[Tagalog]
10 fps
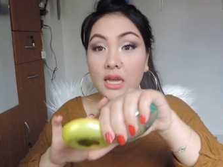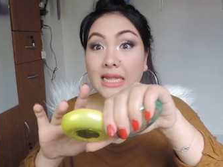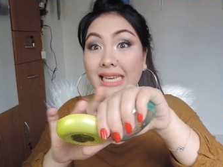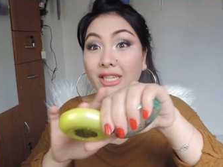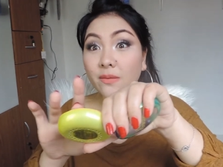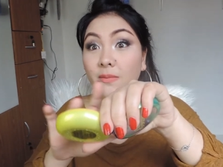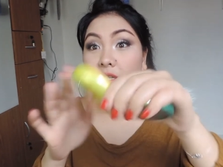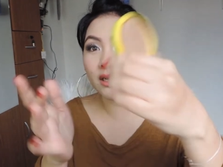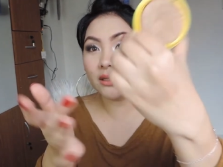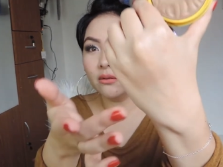Hindi siya
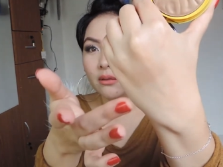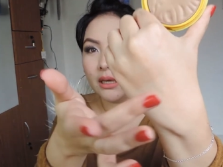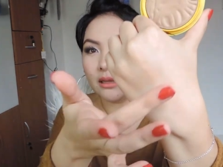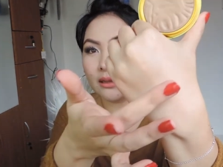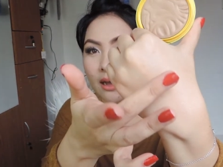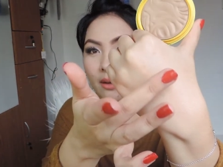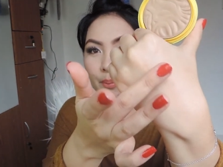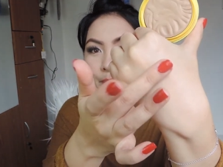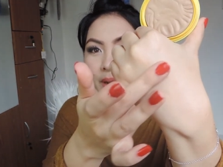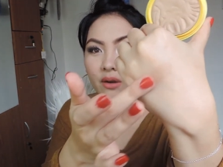masyadong kita,
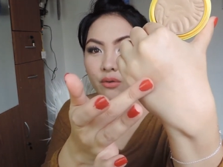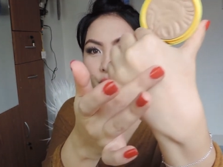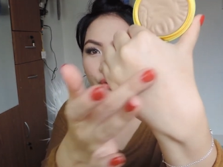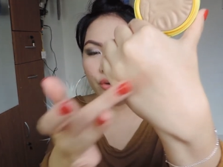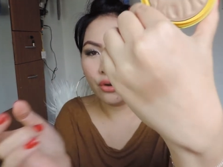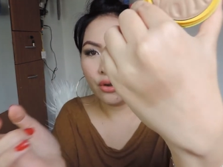pero